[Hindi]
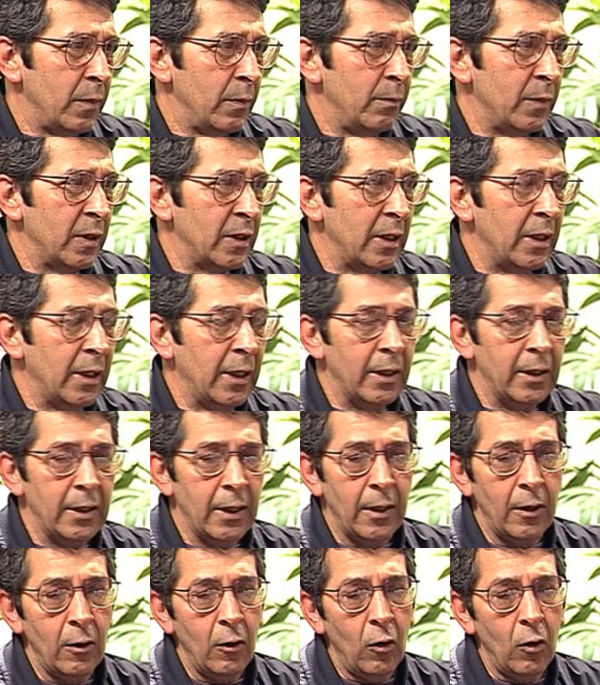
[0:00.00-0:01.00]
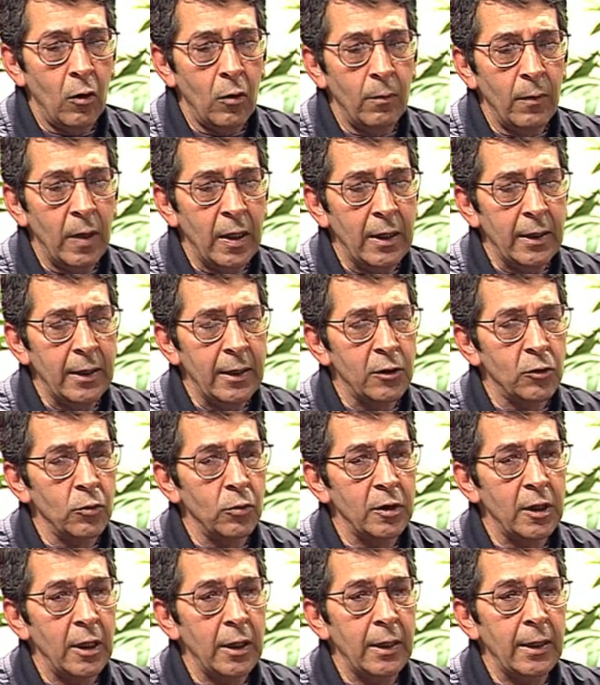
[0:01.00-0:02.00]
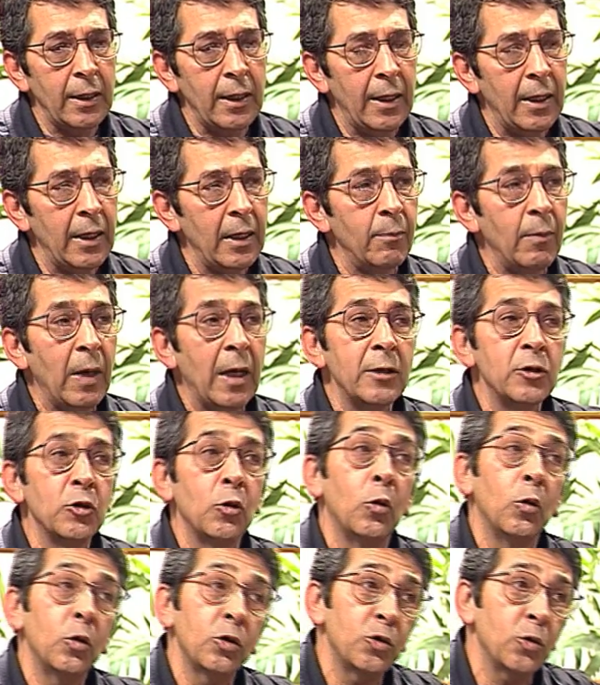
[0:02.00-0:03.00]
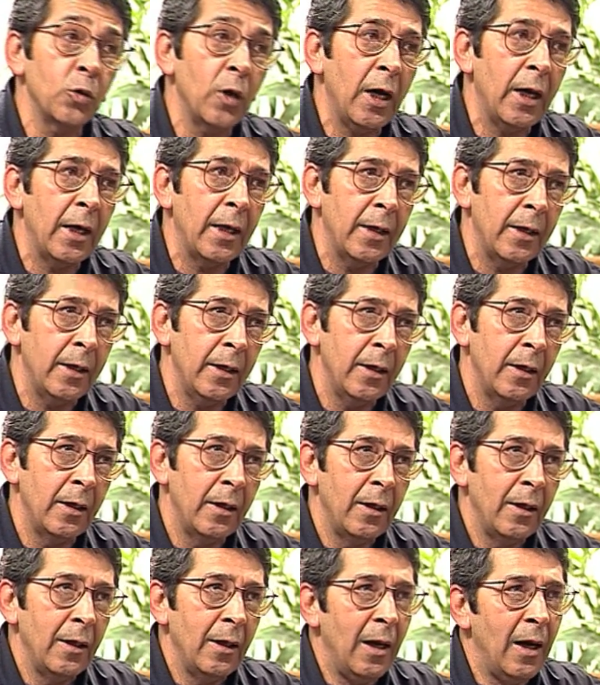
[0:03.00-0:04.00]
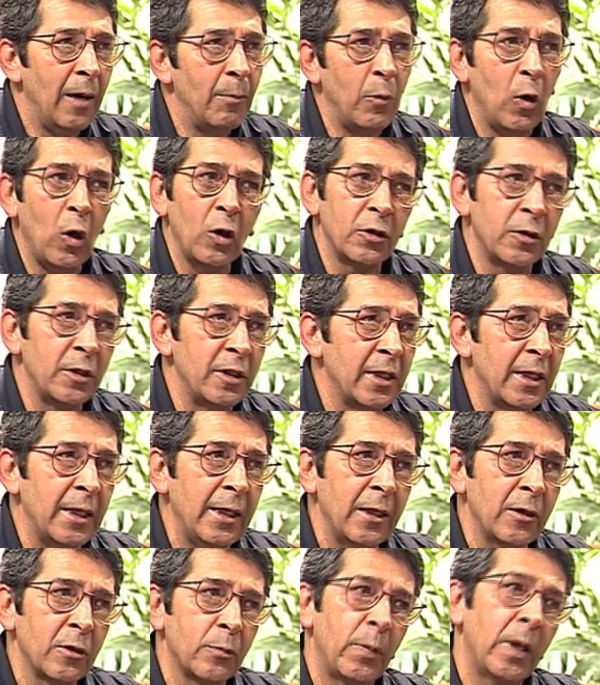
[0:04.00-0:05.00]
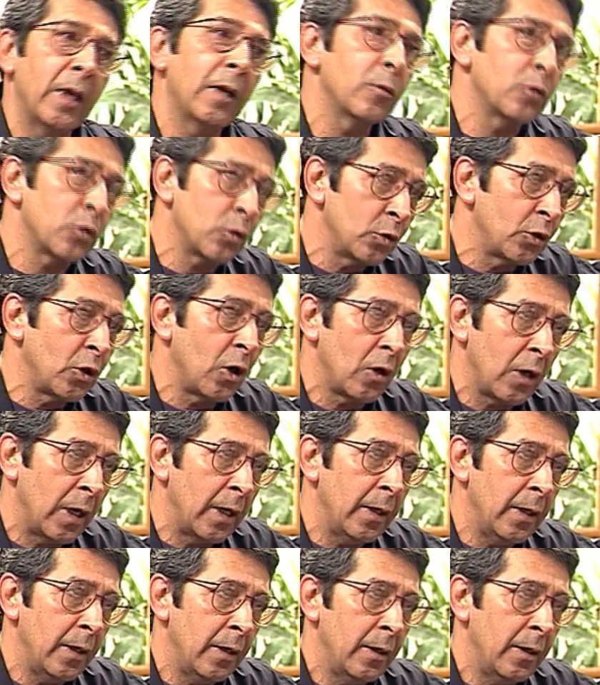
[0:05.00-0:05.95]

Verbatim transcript: पसंद नहीं था और मैंने ये सोचा कि एक बार जो हो चुका है अब बहुत रिस्की है फिर उसको दोहराएं